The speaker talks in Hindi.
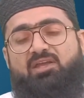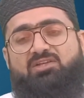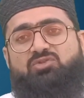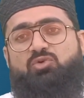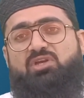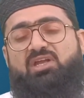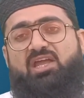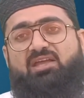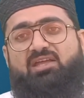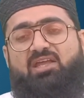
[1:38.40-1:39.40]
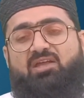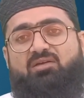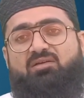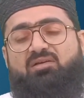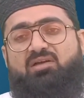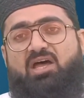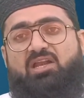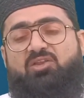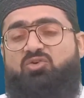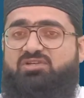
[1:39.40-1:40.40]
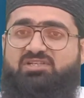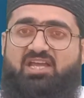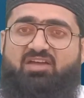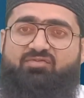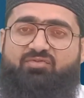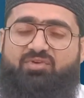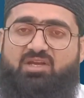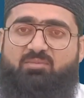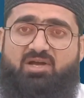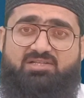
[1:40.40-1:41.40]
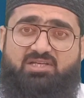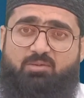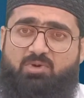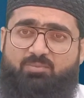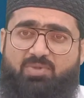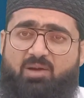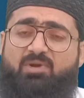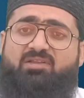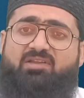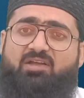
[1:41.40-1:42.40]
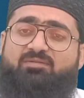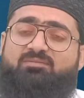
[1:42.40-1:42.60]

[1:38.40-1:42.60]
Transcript: एक स्टोरी है कि खालिद और सैफ़ ये नमाज के बड़े पाबंद थे